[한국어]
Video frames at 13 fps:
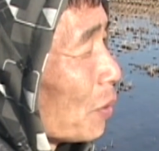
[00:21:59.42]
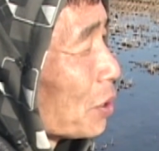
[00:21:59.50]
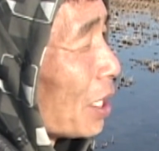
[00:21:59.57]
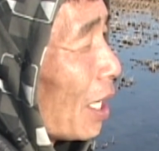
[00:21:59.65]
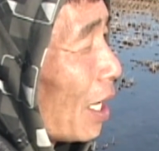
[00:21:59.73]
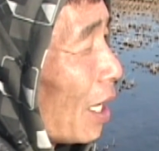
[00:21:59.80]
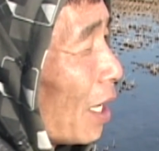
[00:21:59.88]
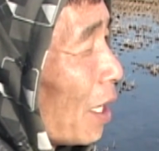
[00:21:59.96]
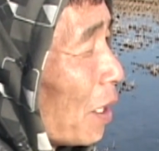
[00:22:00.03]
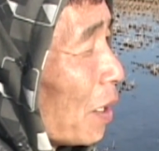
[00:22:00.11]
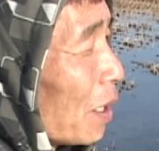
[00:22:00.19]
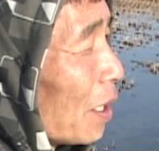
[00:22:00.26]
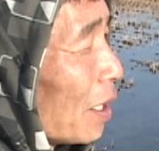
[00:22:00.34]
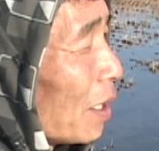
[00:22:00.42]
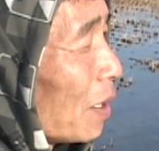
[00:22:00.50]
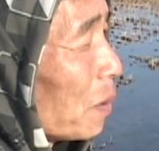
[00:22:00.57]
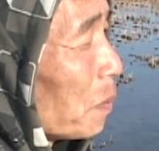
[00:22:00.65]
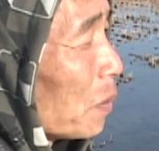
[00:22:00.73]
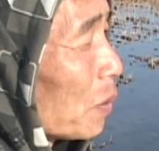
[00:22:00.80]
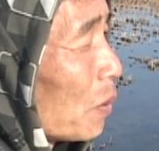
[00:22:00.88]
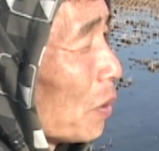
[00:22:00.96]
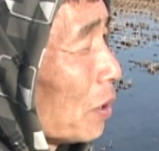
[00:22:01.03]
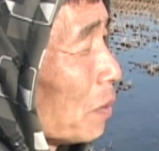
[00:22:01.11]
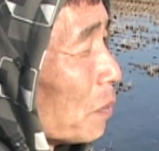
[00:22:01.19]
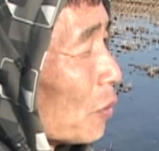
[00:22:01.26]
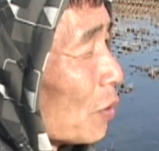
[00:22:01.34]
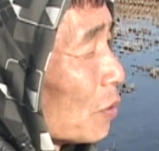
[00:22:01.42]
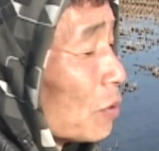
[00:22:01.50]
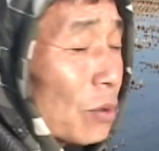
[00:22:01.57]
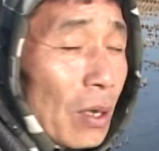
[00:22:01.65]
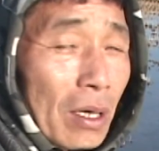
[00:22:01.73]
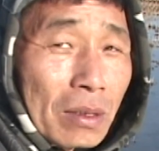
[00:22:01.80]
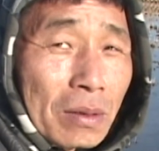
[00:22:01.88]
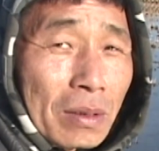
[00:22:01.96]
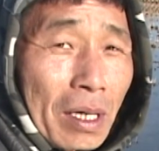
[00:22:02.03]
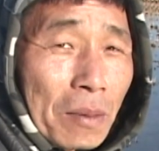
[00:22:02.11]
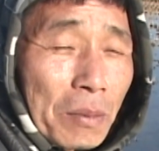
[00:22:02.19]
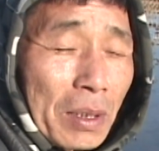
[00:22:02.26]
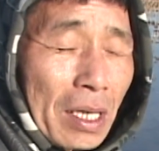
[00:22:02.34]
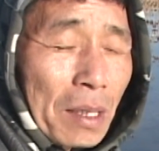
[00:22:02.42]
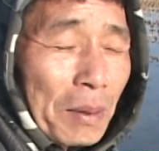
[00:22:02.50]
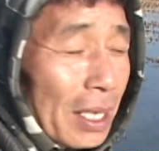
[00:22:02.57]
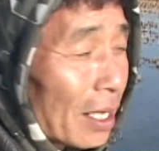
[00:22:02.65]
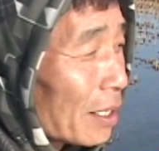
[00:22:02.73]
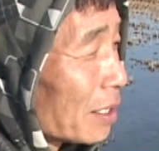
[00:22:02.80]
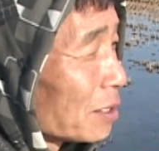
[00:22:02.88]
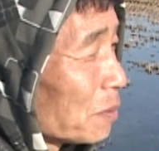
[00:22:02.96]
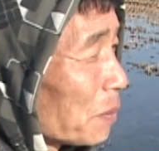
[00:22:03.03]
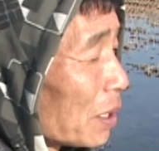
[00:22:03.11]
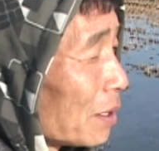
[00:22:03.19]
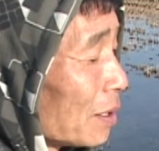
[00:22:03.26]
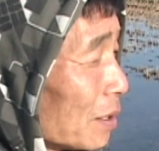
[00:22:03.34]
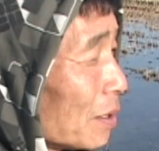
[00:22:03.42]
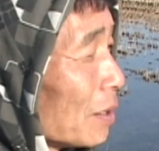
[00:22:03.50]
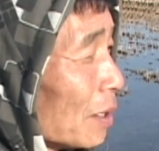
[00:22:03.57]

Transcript: 곳에 어, 뭐 고기는 모르고 조항은 이제 뭐 해봐야 알겠지만은